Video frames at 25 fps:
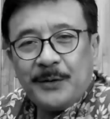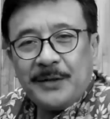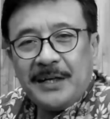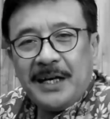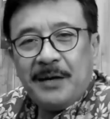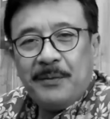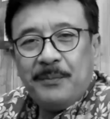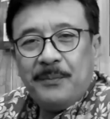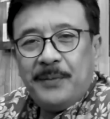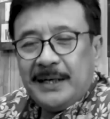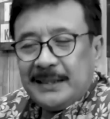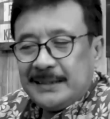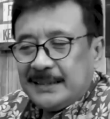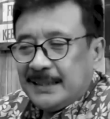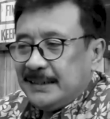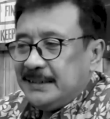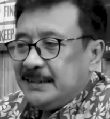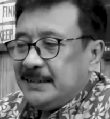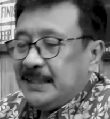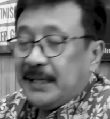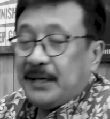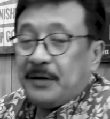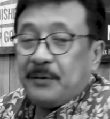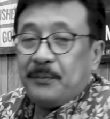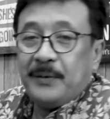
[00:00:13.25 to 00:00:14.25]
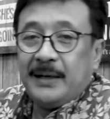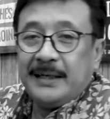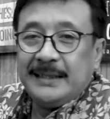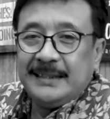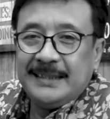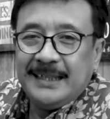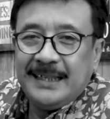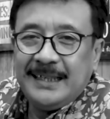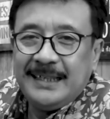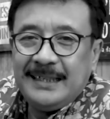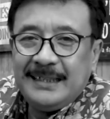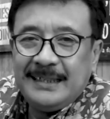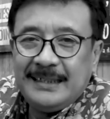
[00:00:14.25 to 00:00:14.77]
Kalau dalam bahasa
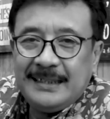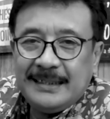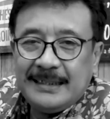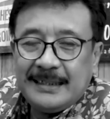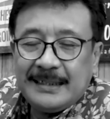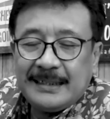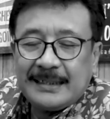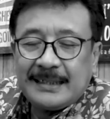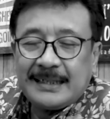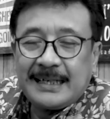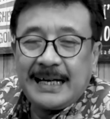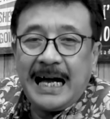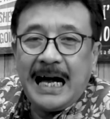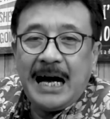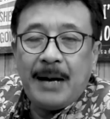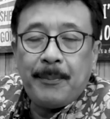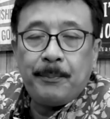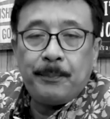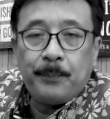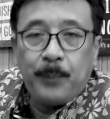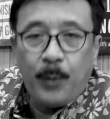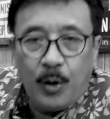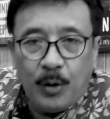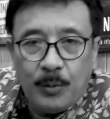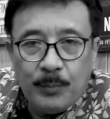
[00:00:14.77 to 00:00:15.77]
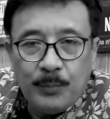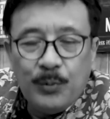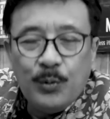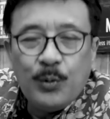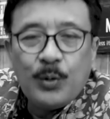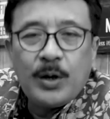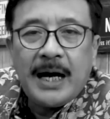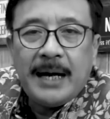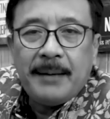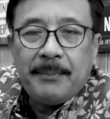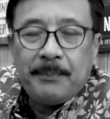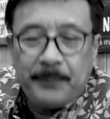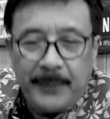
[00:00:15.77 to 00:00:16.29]
Jermannya
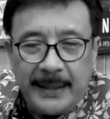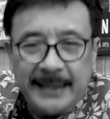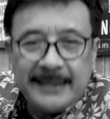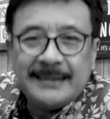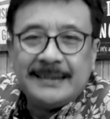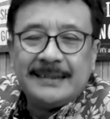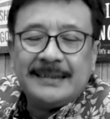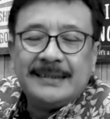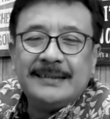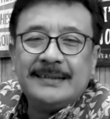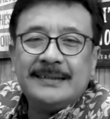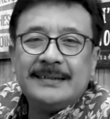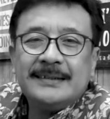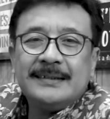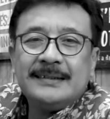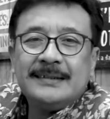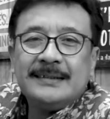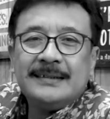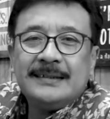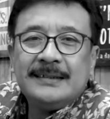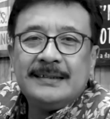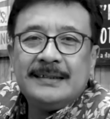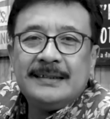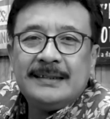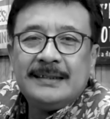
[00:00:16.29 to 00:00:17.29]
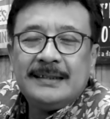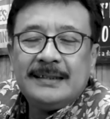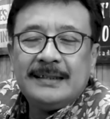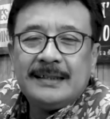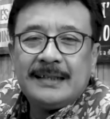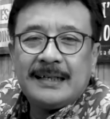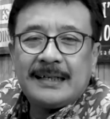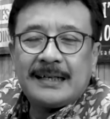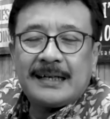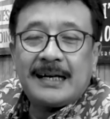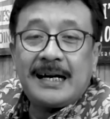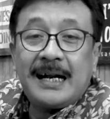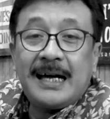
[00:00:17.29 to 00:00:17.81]
kapokmu kapan?
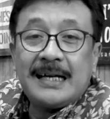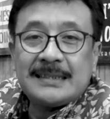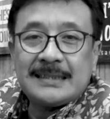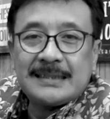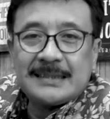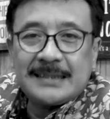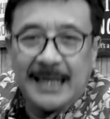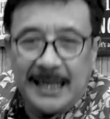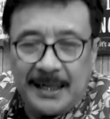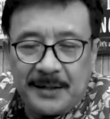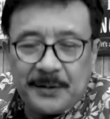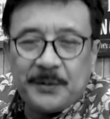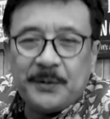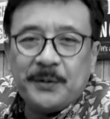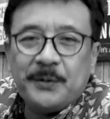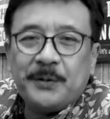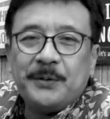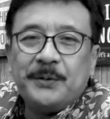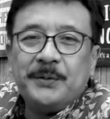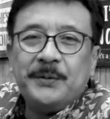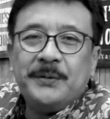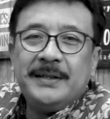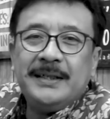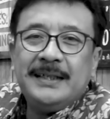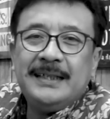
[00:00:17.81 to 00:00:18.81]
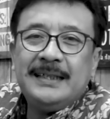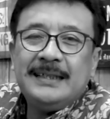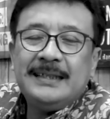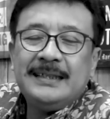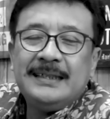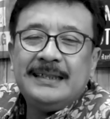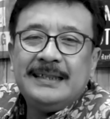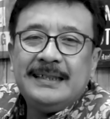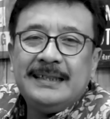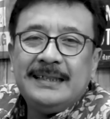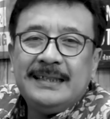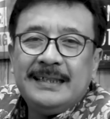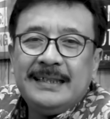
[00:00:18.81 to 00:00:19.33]
Rasa no gue.
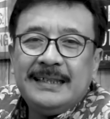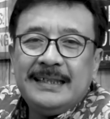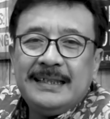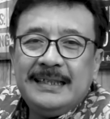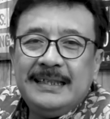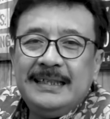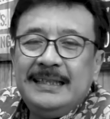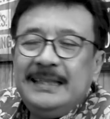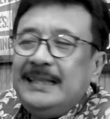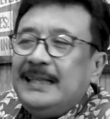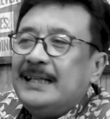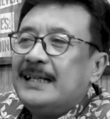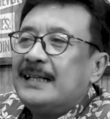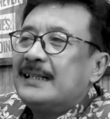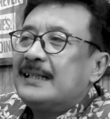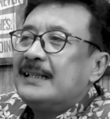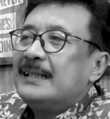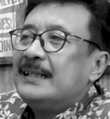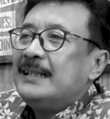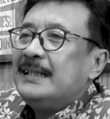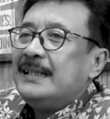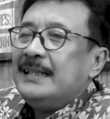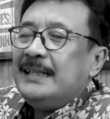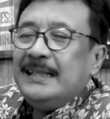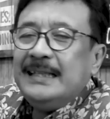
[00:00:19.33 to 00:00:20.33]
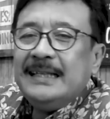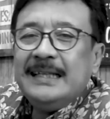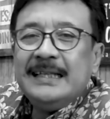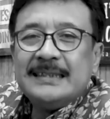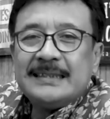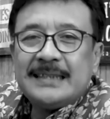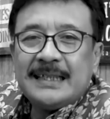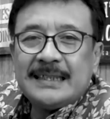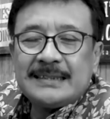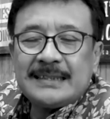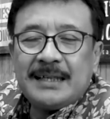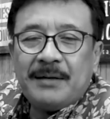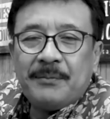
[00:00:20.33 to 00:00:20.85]
Ini yang ingin
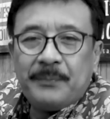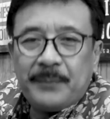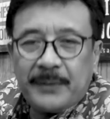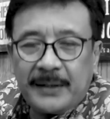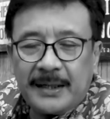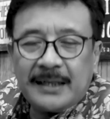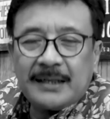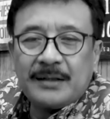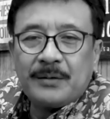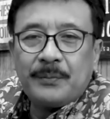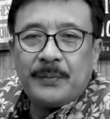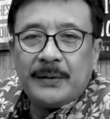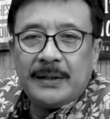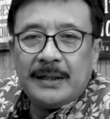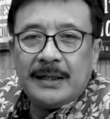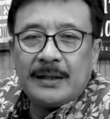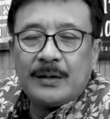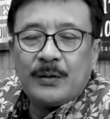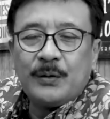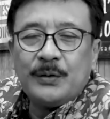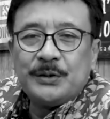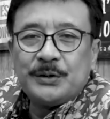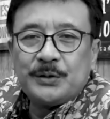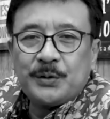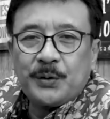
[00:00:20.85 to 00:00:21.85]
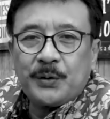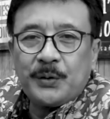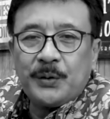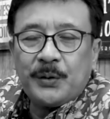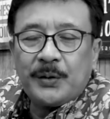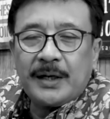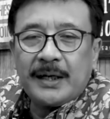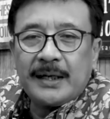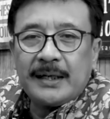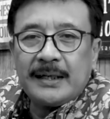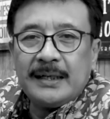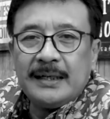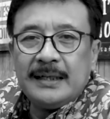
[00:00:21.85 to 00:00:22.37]
saya sampaikan kepada Roy
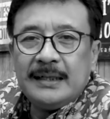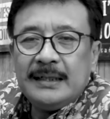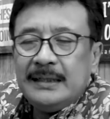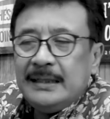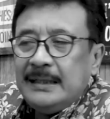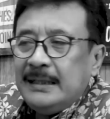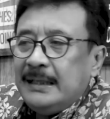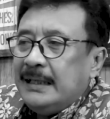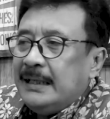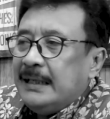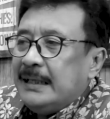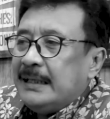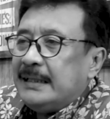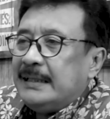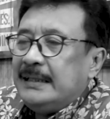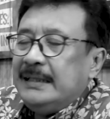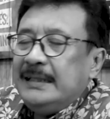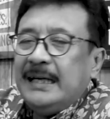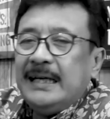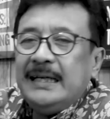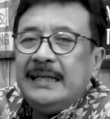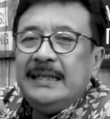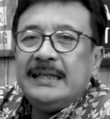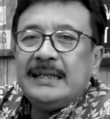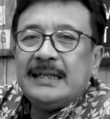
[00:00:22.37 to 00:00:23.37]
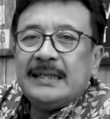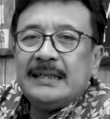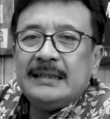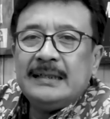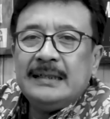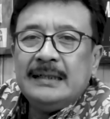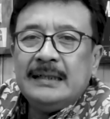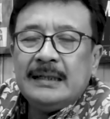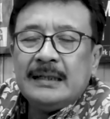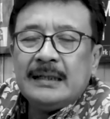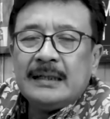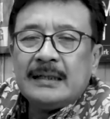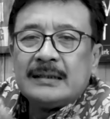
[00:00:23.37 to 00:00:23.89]
Suryo karena dia ini kan
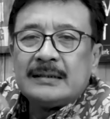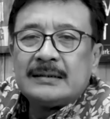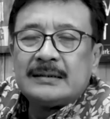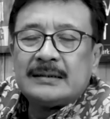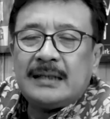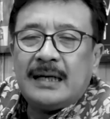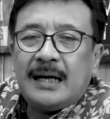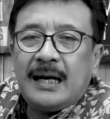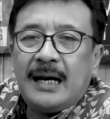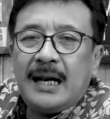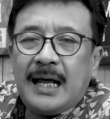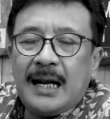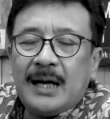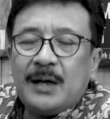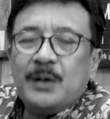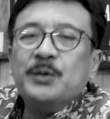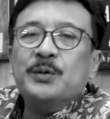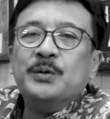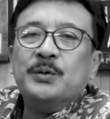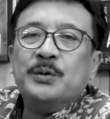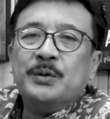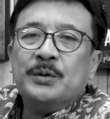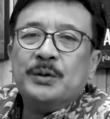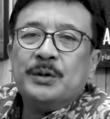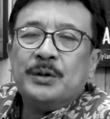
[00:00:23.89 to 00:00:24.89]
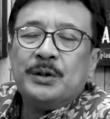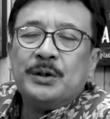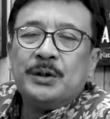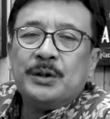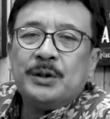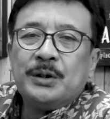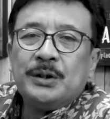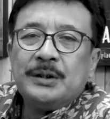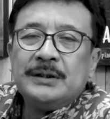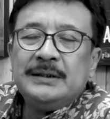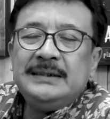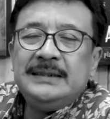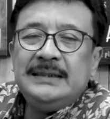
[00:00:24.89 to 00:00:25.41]
selalu
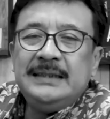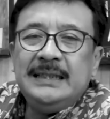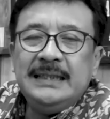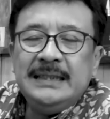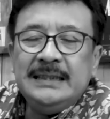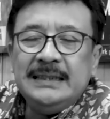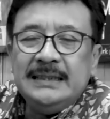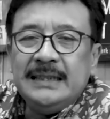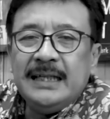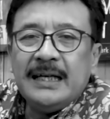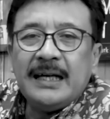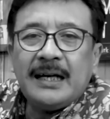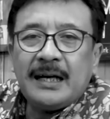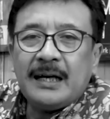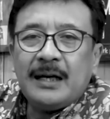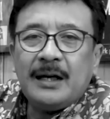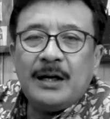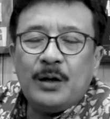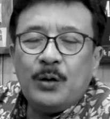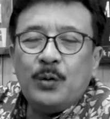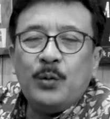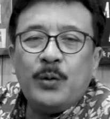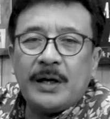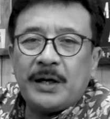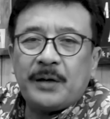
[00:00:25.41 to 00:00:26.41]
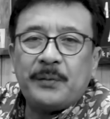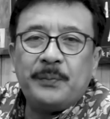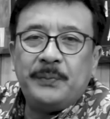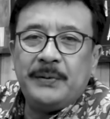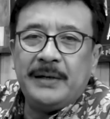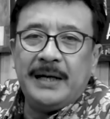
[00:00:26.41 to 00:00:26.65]
nyinyir luar